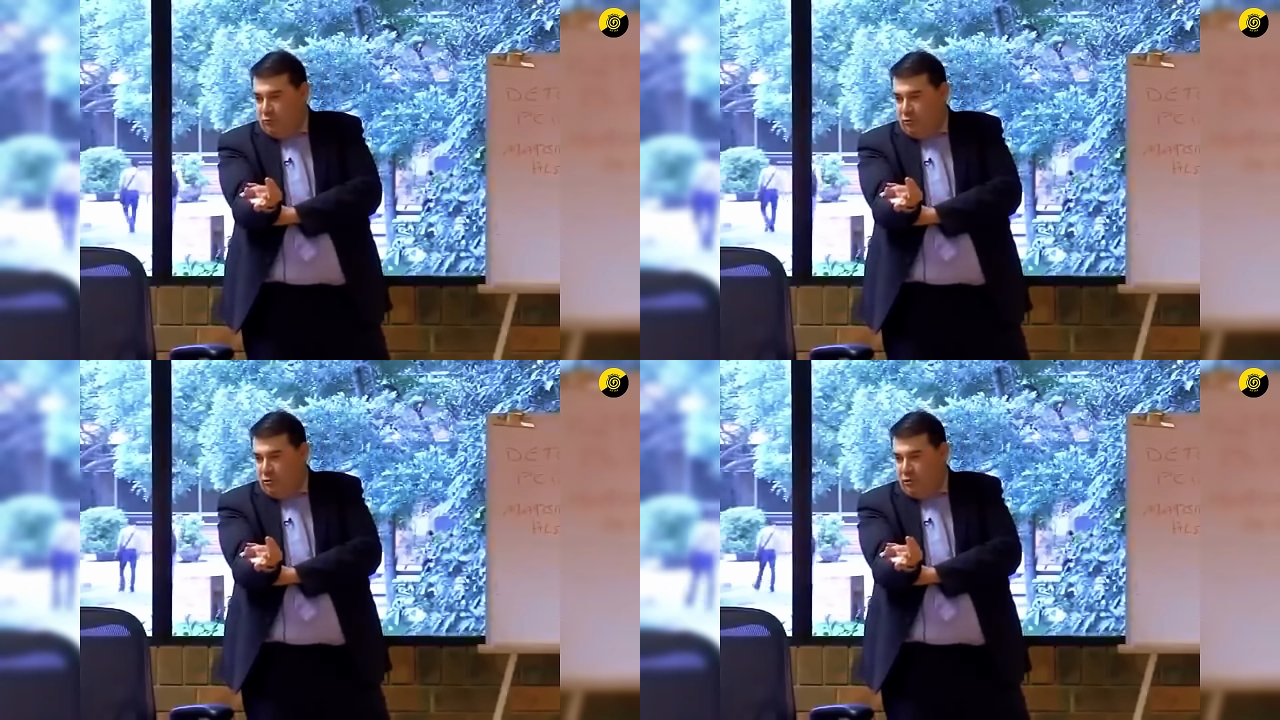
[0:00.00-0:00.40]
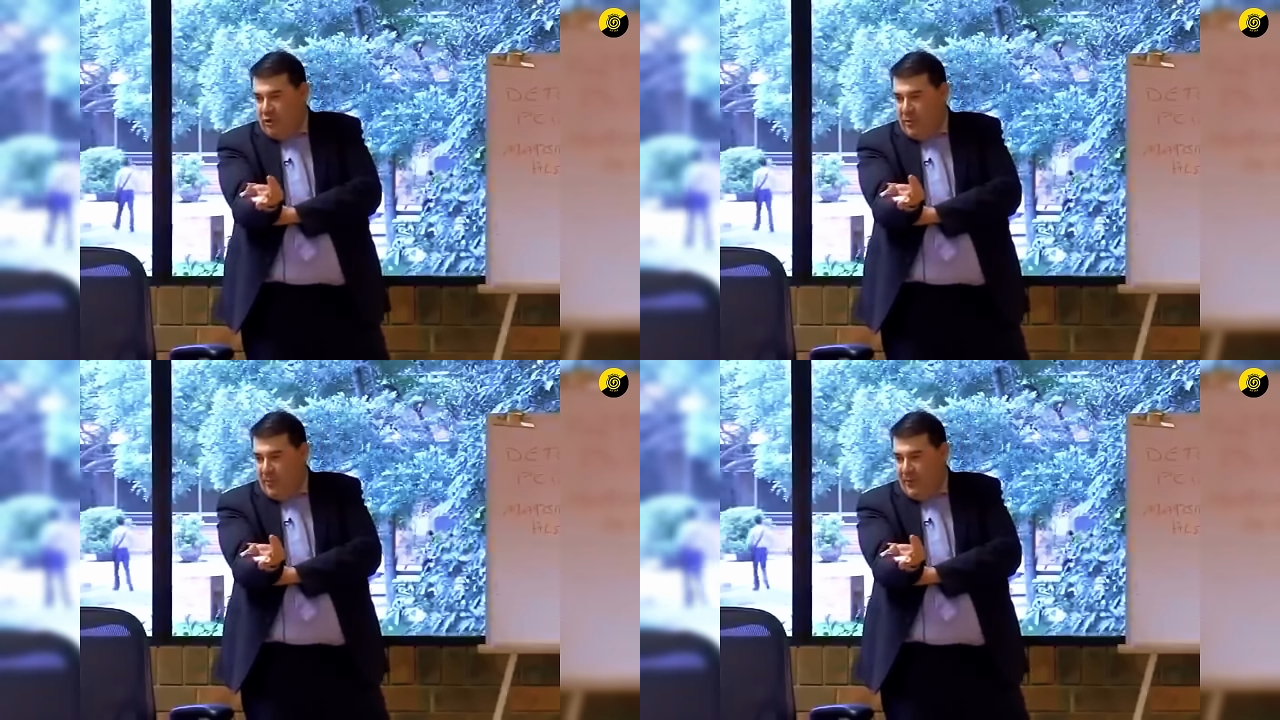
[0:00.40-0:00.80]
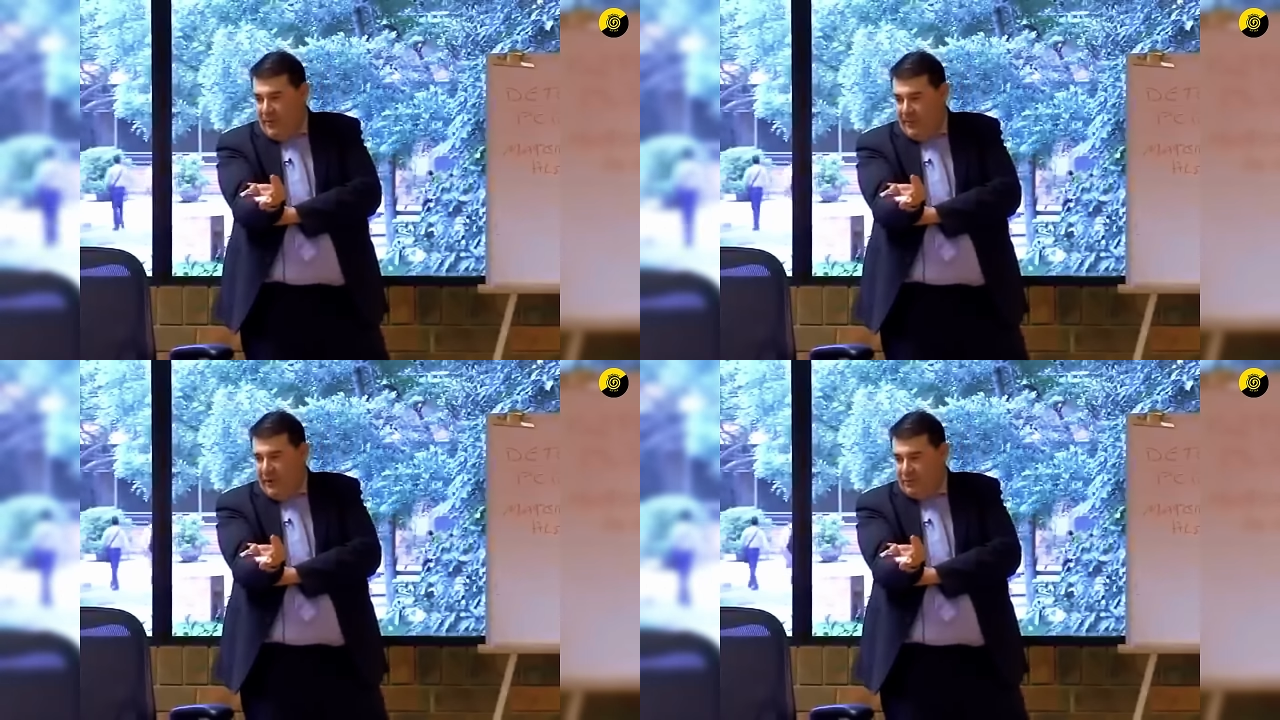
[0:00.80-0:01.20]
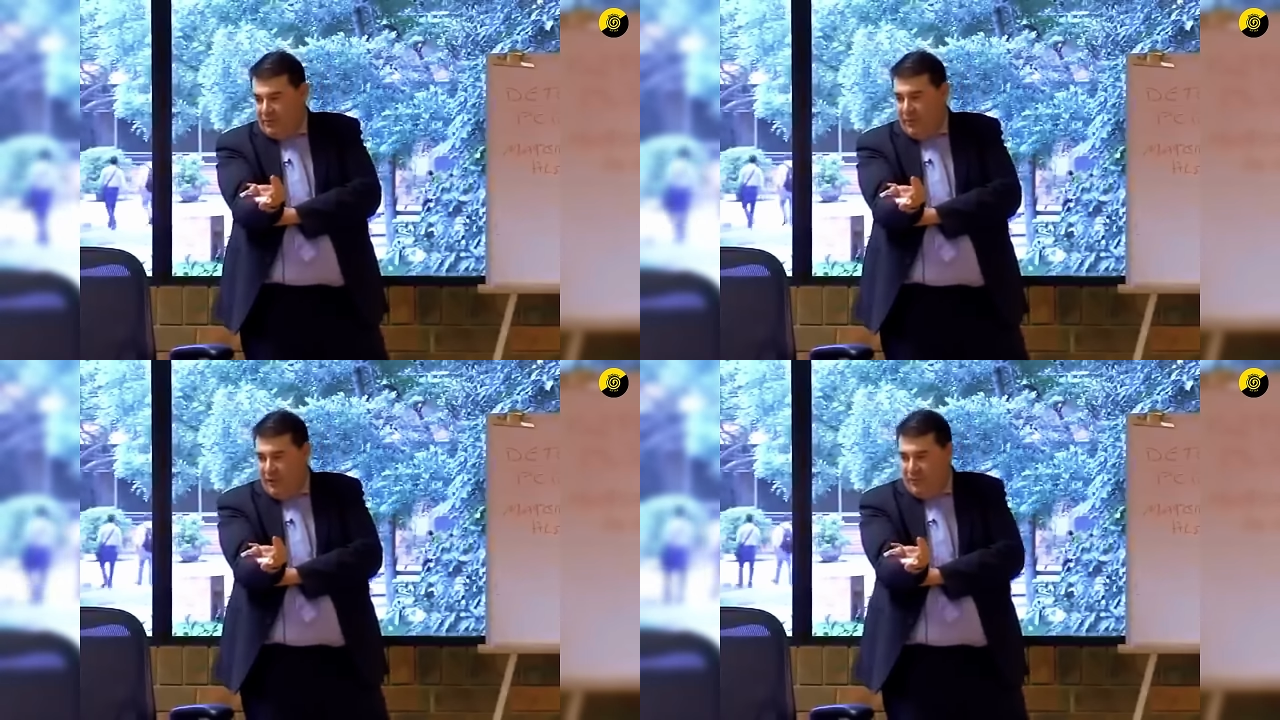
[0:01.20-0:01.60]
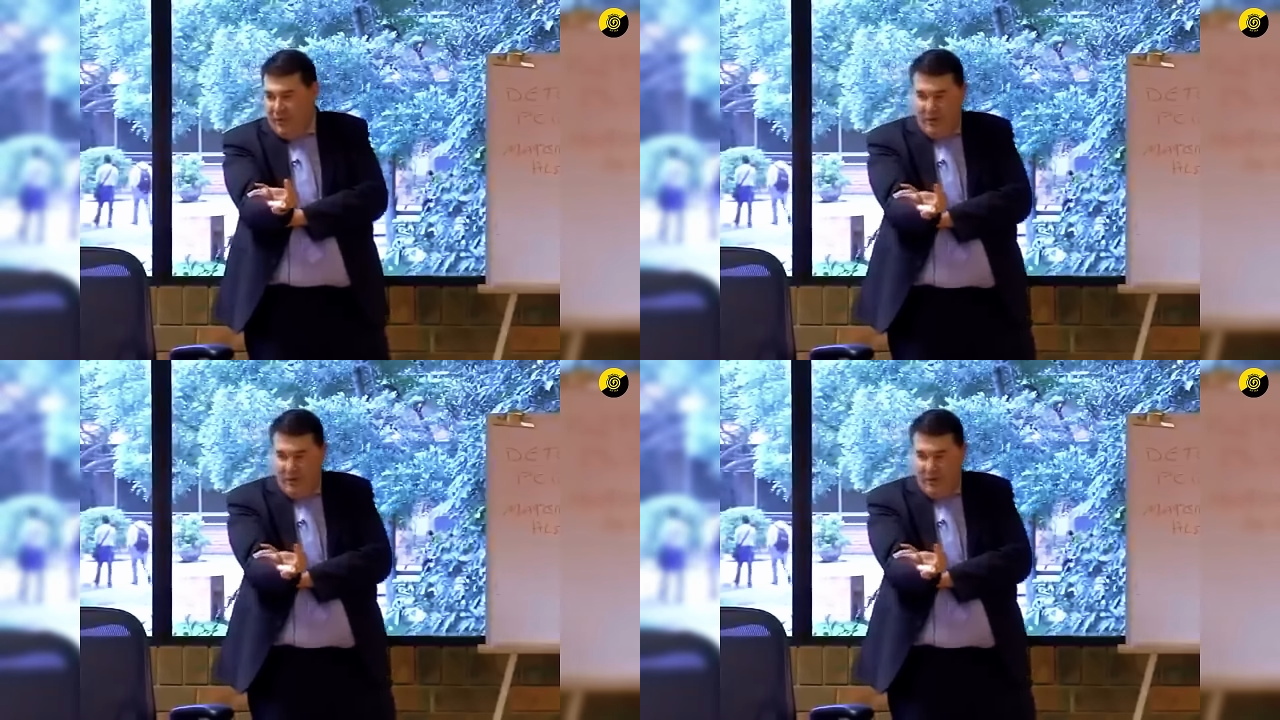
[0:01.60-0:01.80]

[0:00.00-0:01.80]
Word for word: No, se acabó porque, es, muy